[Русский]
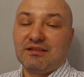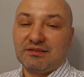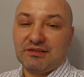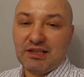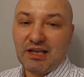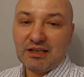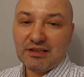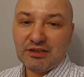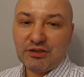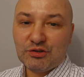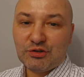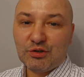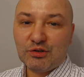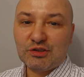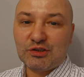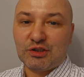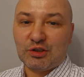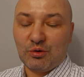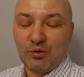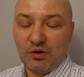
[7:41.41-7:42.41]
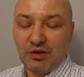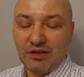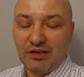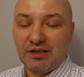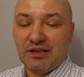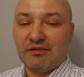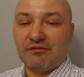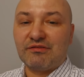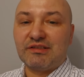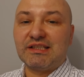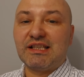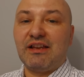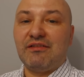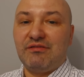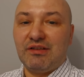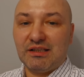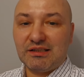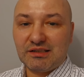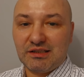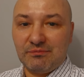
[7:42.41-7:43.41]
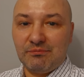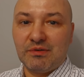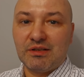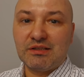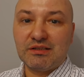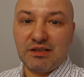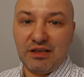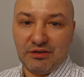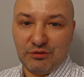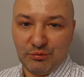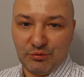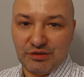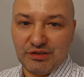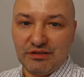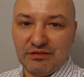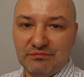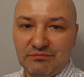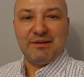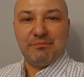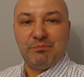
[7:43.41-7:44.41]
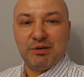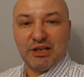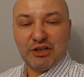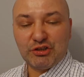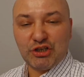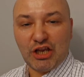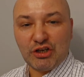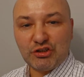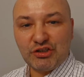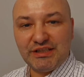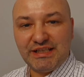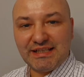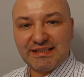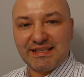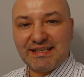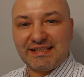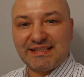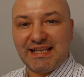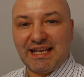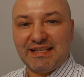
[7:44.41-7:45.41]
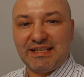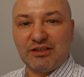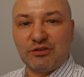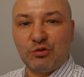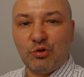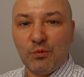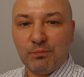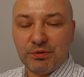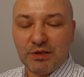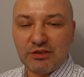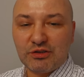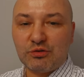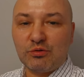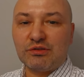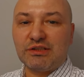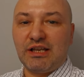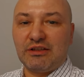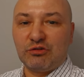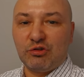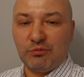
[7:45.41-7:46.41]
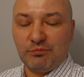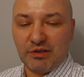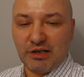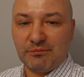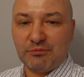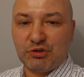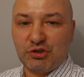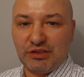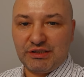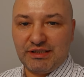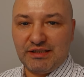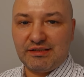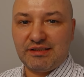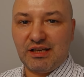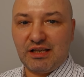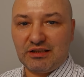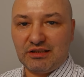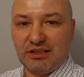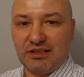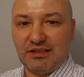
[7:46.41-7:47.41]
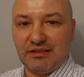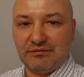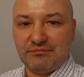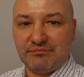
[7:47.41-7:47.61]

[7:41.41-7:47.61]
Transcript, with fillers: Так еще строили в Советском Союзе. Ближайший детский садик к комплексу за номером 63.